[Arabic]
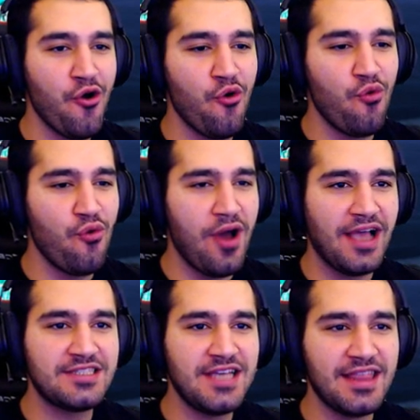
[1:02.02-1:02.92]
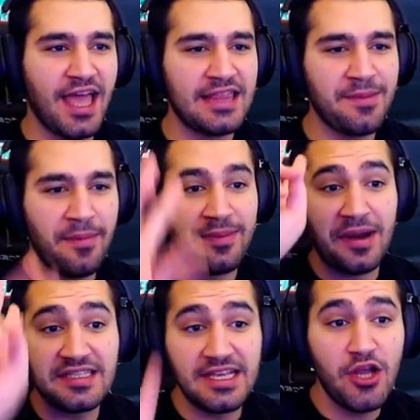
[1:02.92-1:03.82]
واشياء غير طبعا
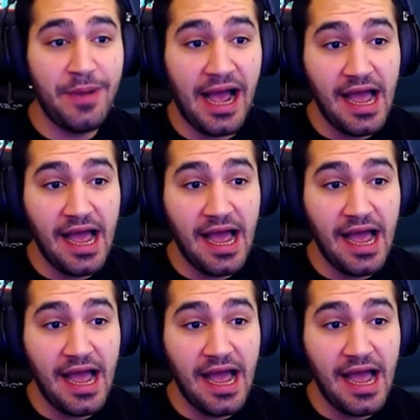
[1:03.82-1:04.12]
نزل اليوم